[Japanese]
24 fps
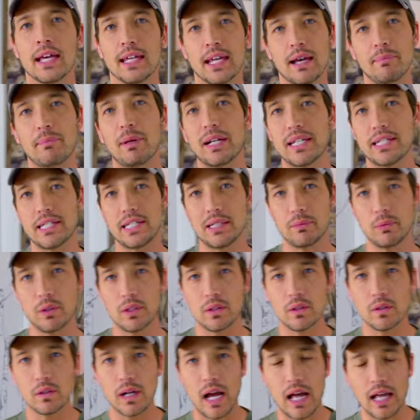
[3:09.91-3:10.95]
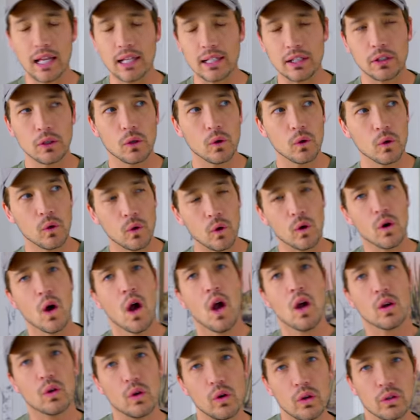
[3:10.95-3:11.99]
やっぱり自分の環境を
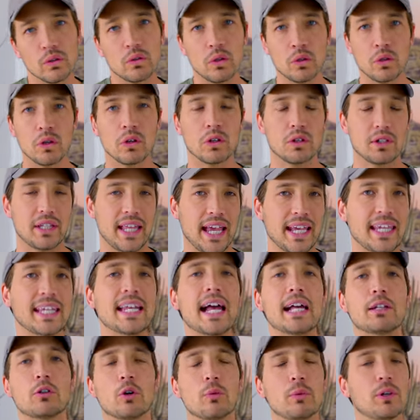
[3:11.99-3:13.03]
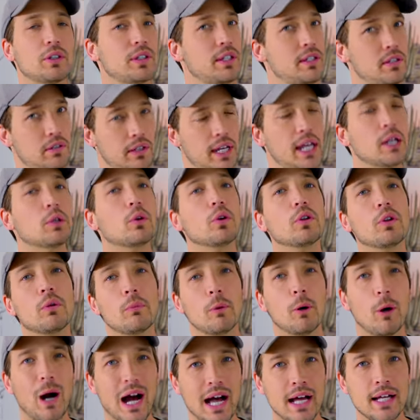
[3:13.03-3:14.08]
コントロールできないと思うんですよね、子
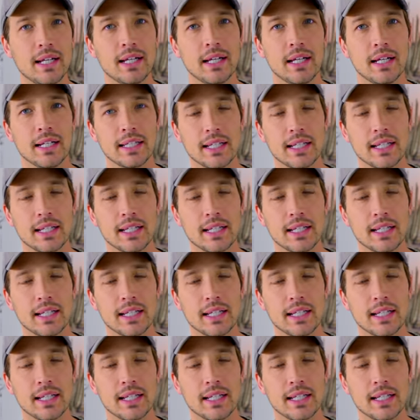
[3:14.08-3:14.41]
供は。